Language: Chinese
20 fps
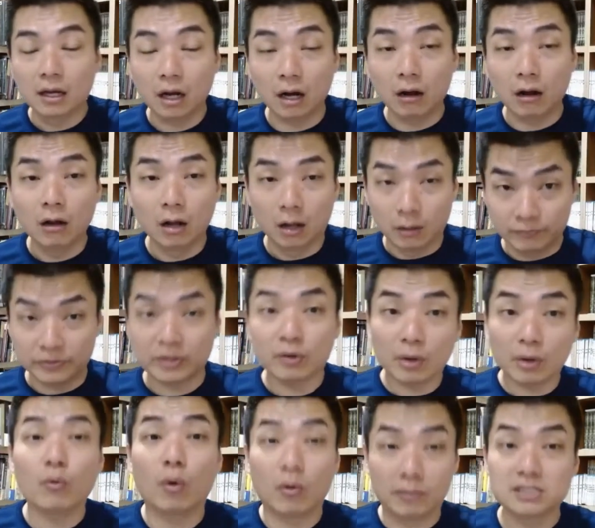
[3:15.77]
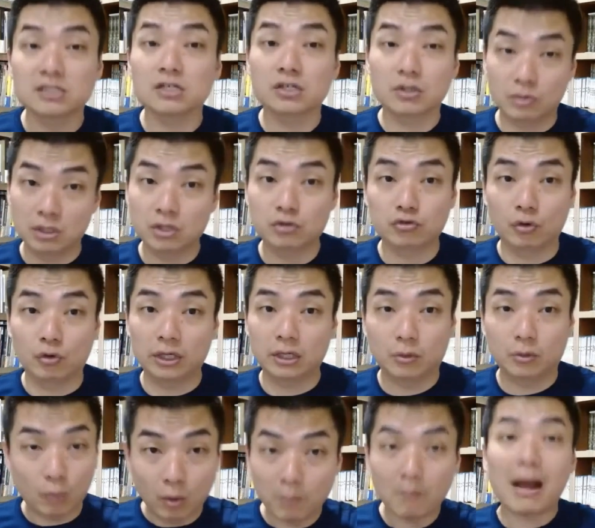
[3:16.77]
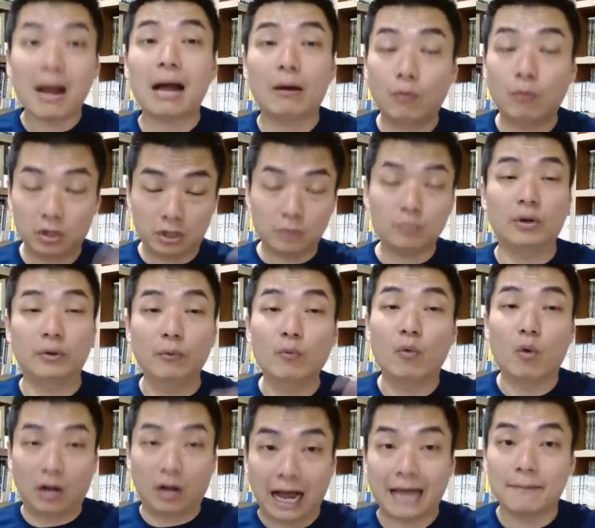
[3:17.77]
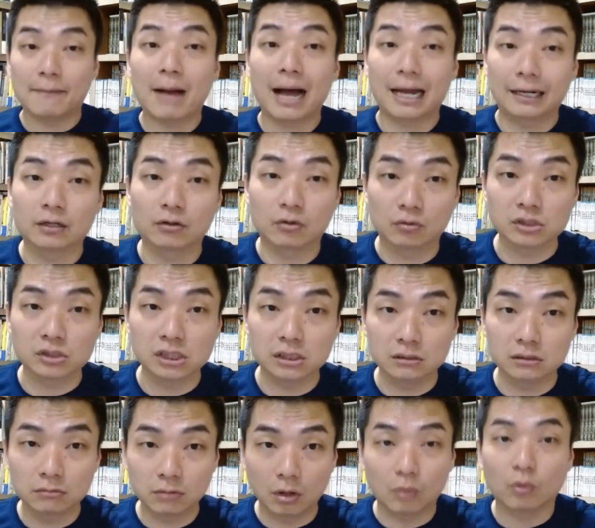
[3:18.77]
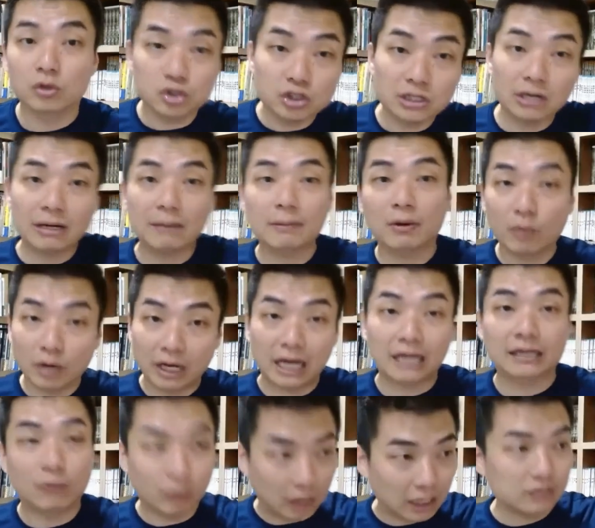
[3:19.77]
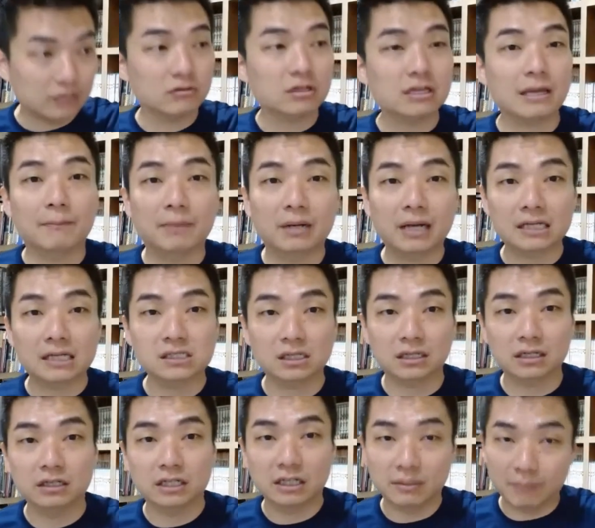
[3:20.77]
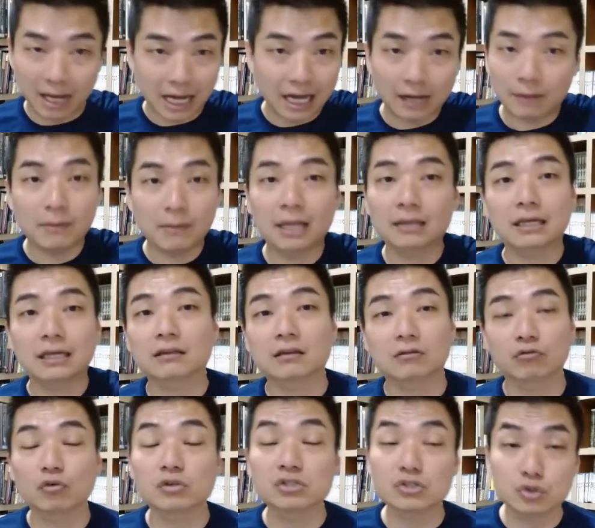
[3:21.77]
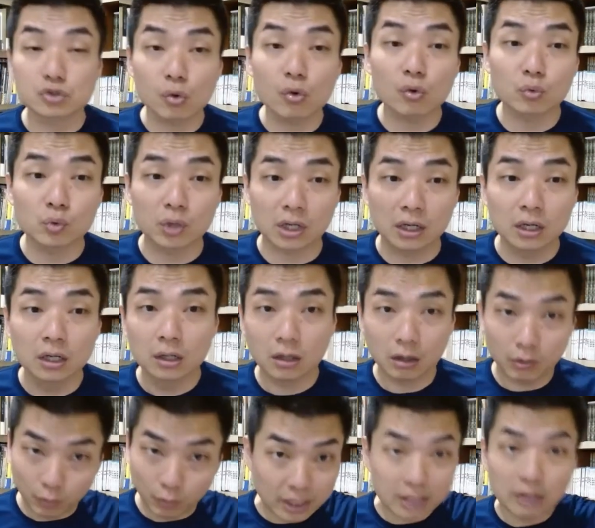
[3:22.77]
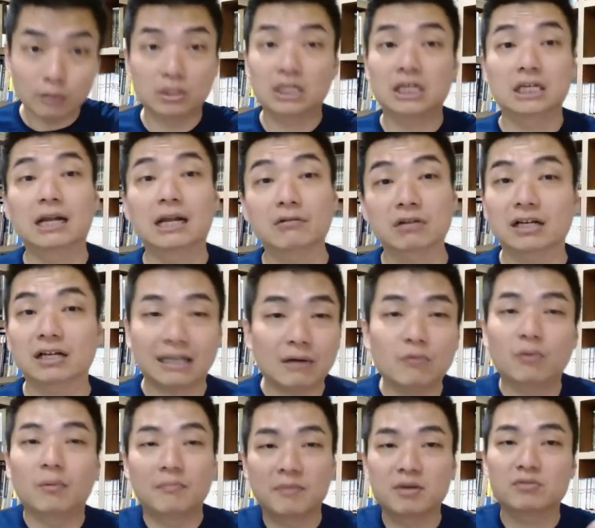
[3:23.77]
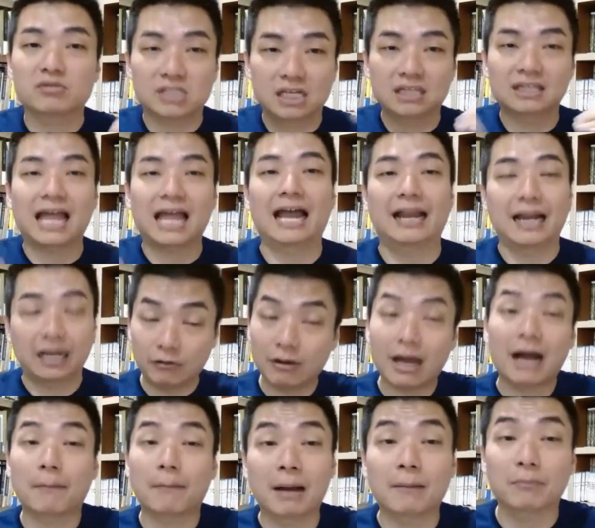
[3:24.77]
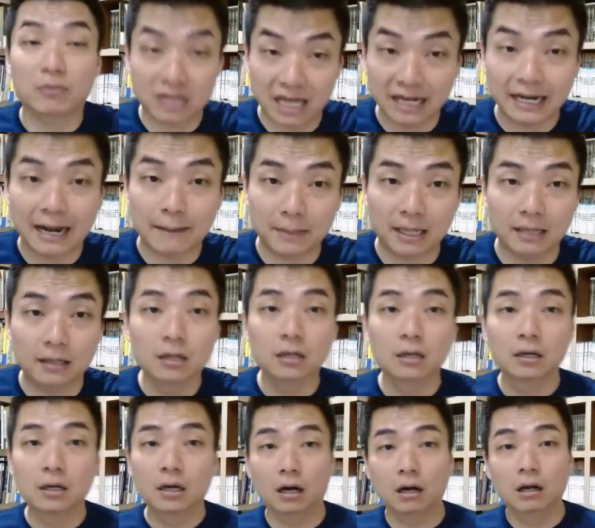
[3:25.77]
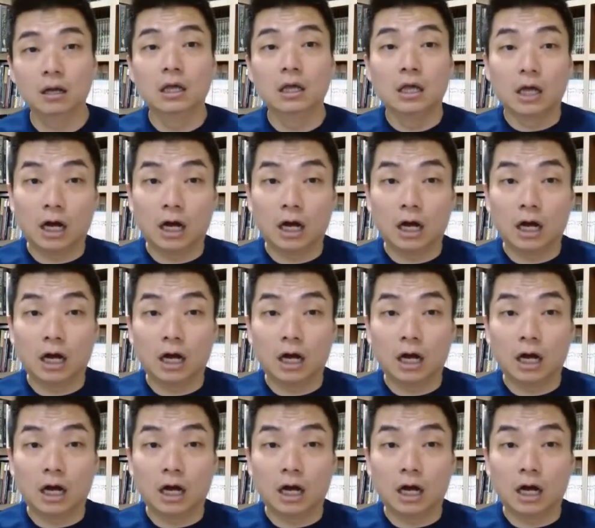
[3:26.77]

啊，因为我们是有一说一，我骂我认为我该骂的东西啊。我去到那边，我也刚讲，我看就是讲本纳斯的课题嘛。阿妈这样子做是错误的啊，我也有提到这个，但我们没有深他啊，因为阿妈不在那边啊。